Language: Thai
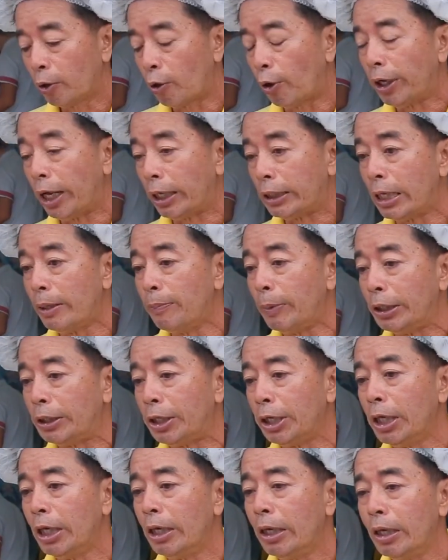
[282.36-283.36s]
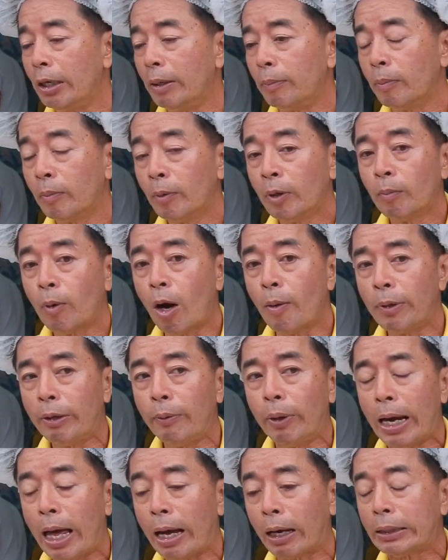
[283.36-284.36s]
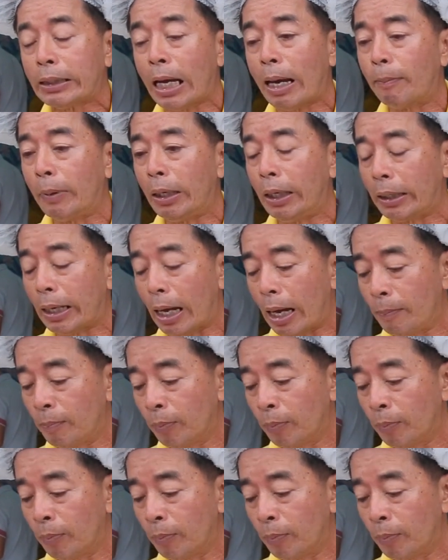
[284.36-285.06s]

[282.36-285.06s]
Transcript: คนไหนที่มีที่ พอมีเวลาก็ทำไปเลยครั